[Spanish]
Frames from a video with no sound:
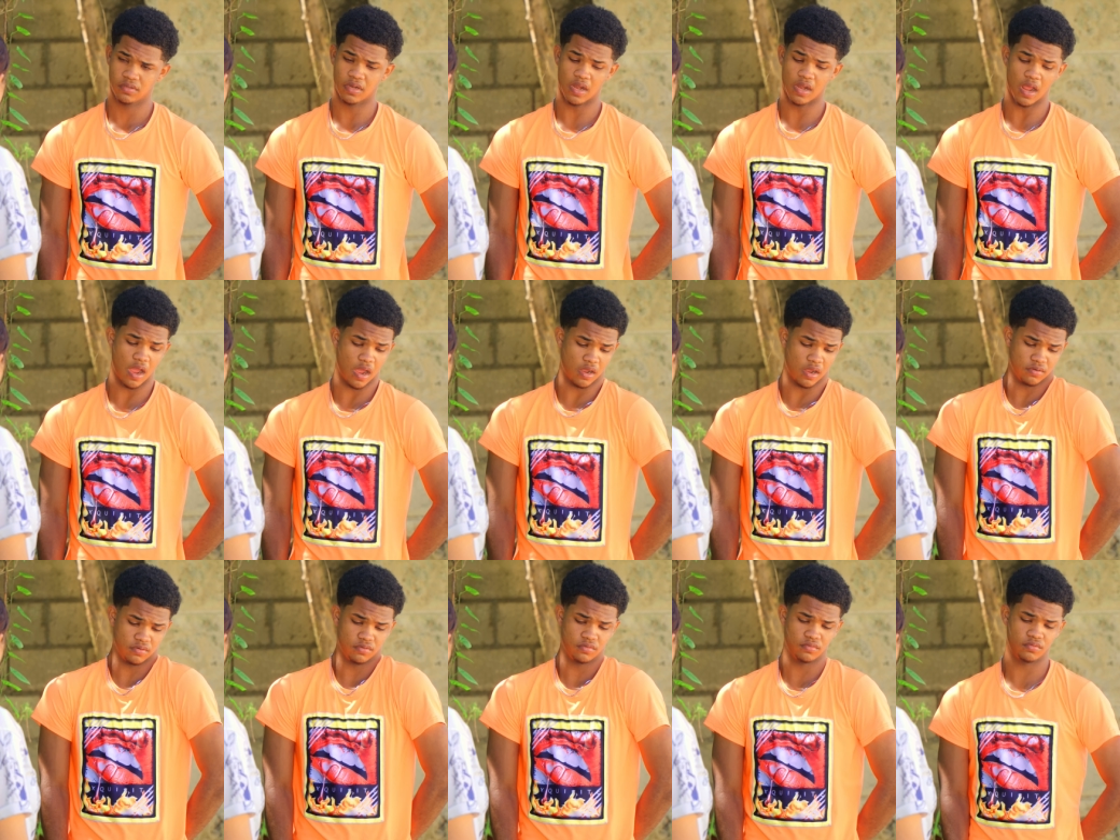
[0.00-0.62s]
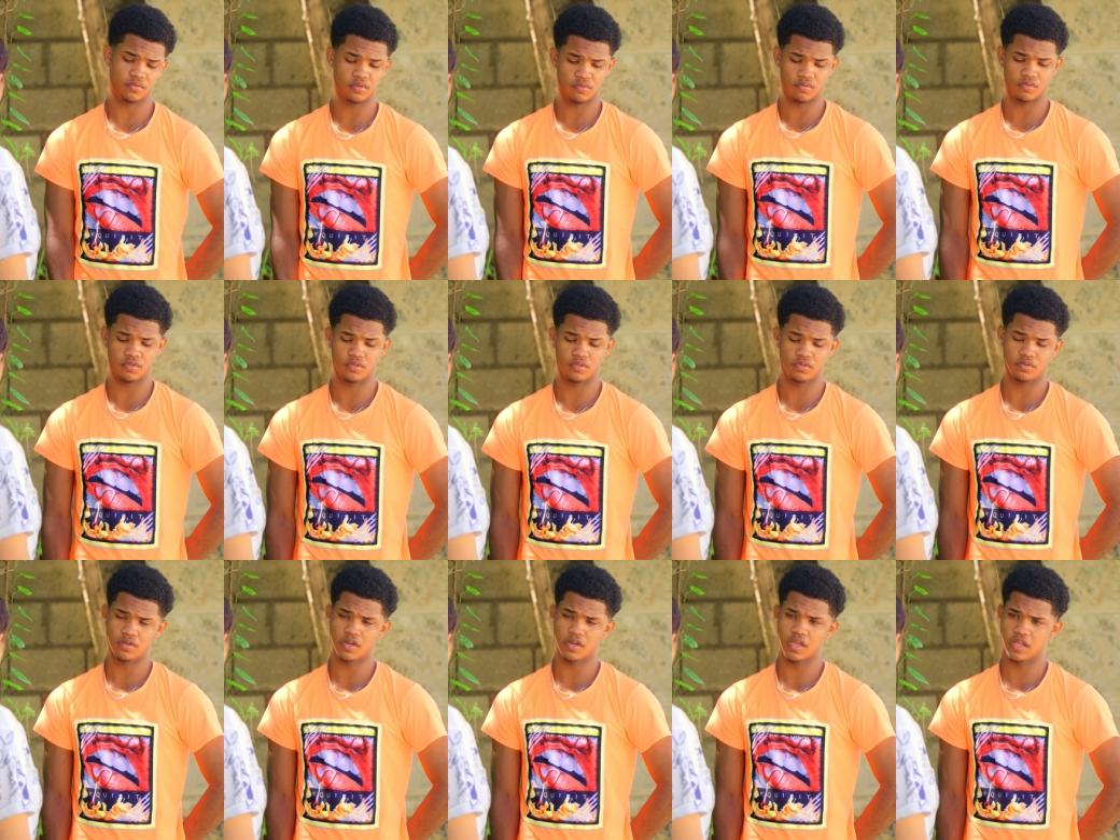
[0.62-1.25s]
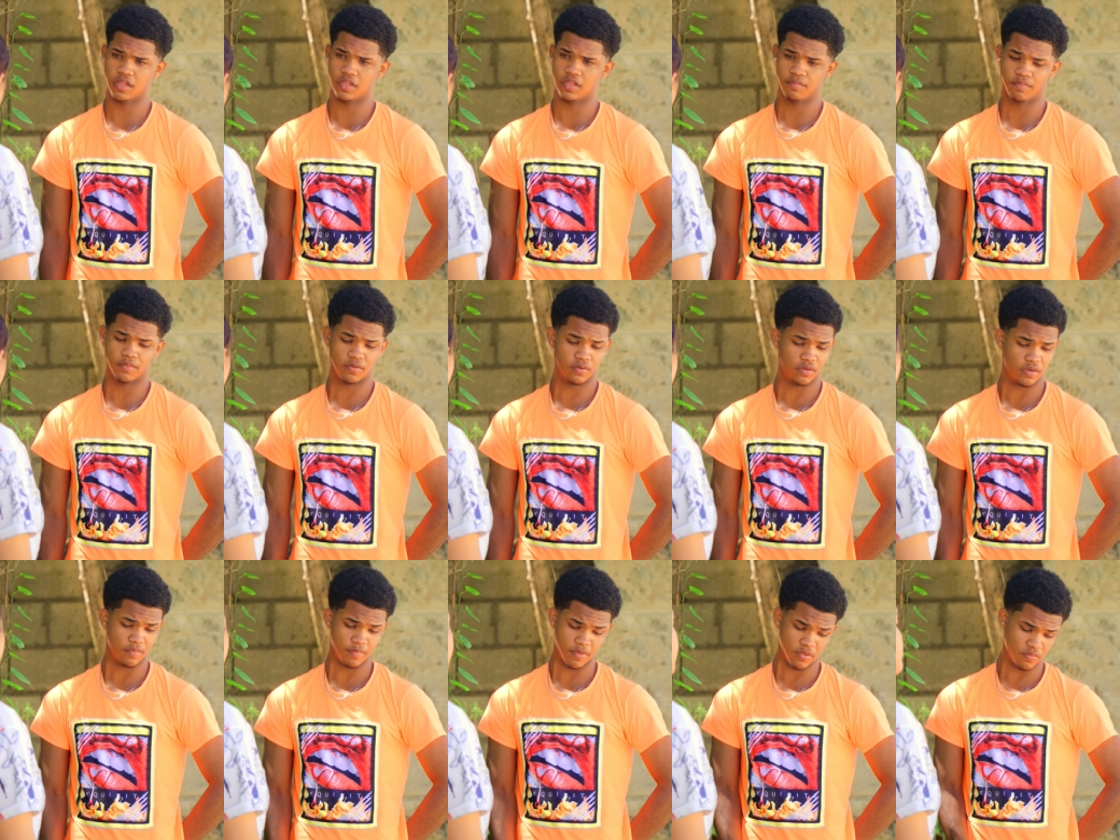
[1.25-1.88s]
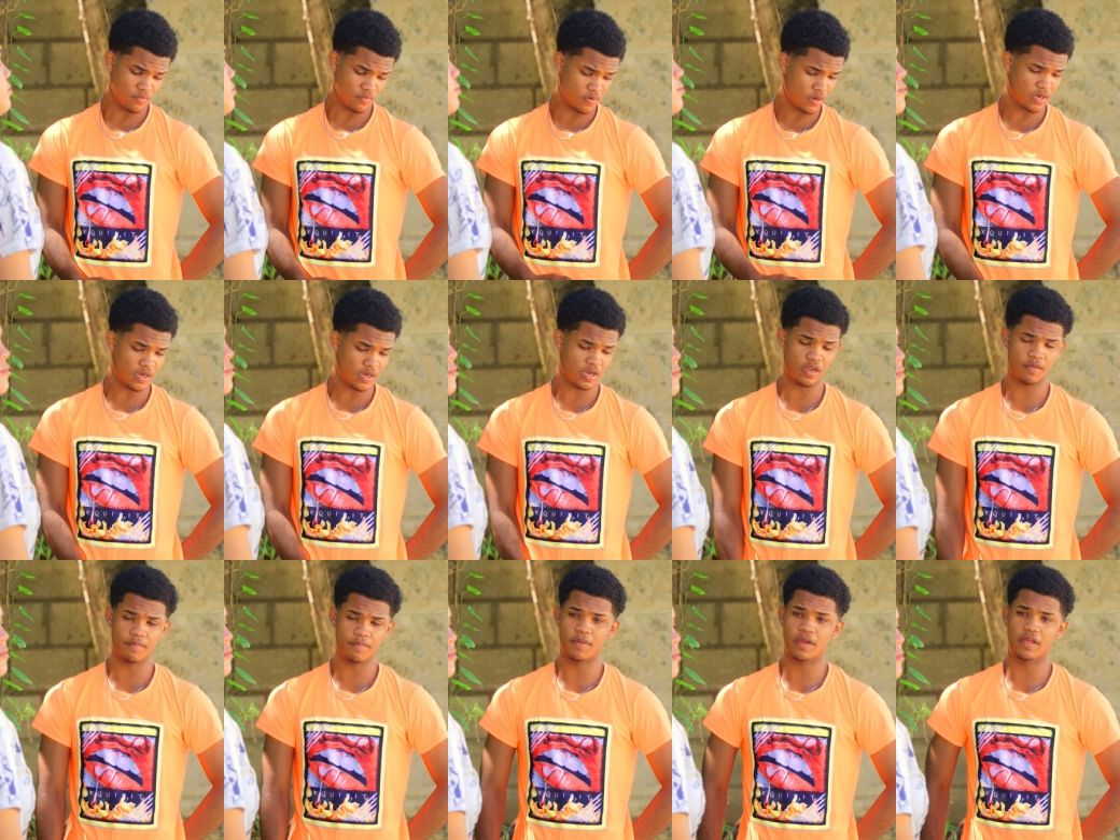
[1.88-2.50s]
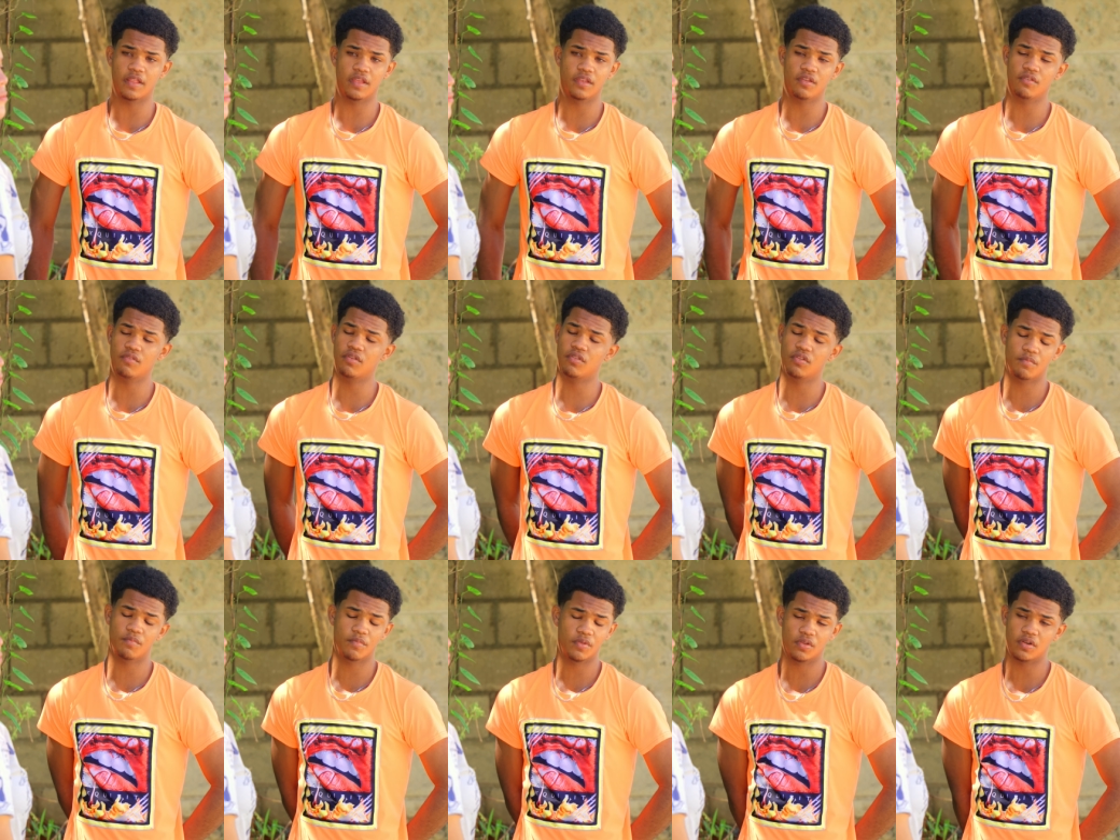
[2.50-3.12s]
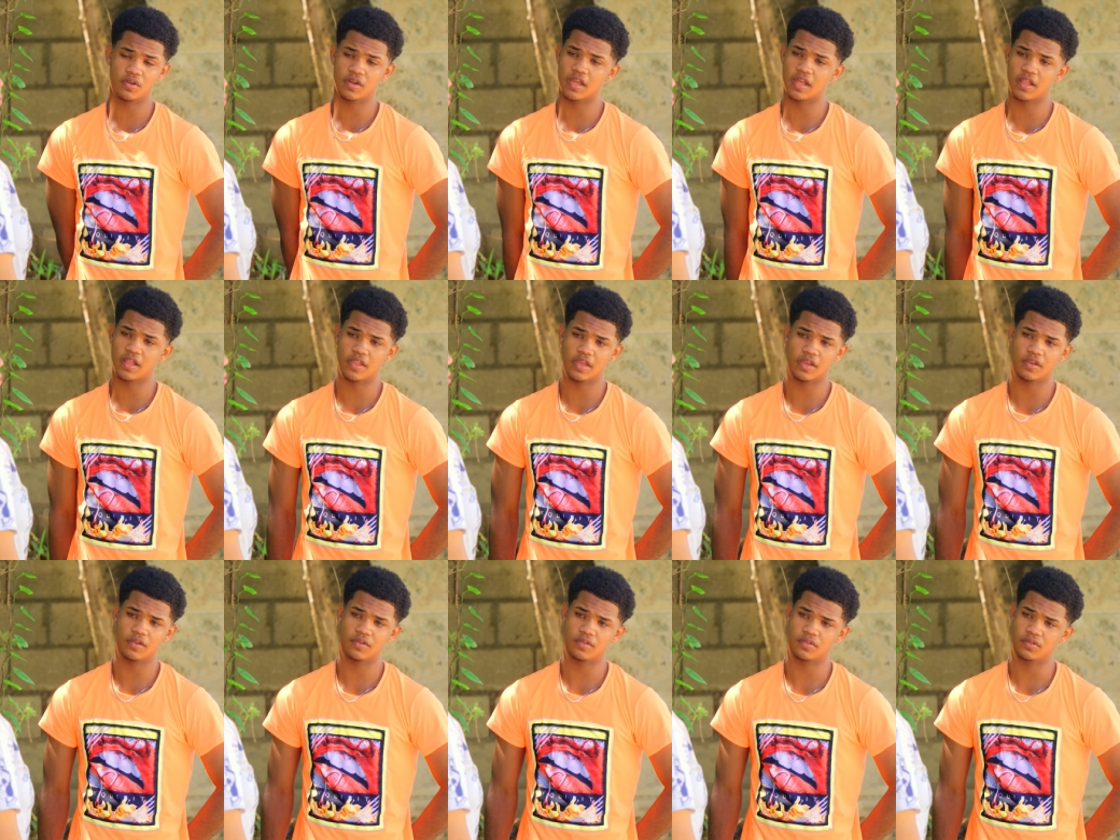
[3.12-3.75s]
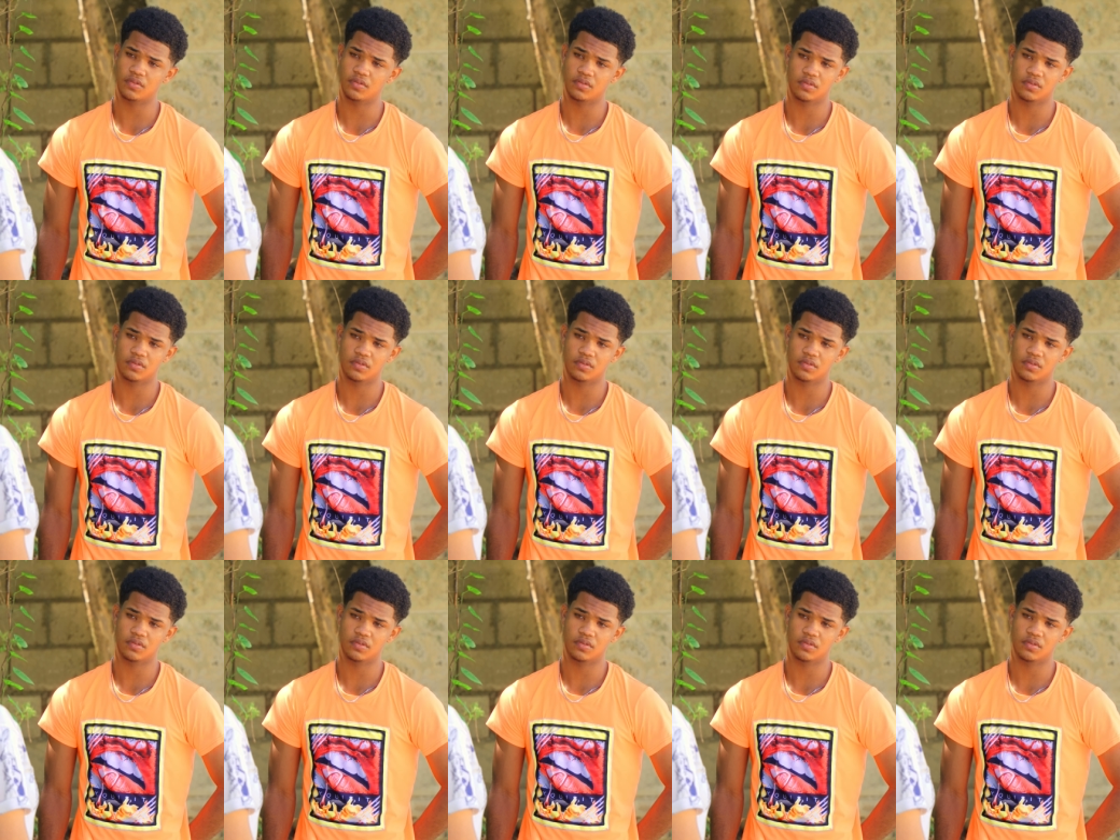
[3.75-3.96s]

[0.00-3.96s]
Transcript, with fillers: Claro, yo no he dicho nada, pero que me duele la espalda, yo no dormí nada hoy.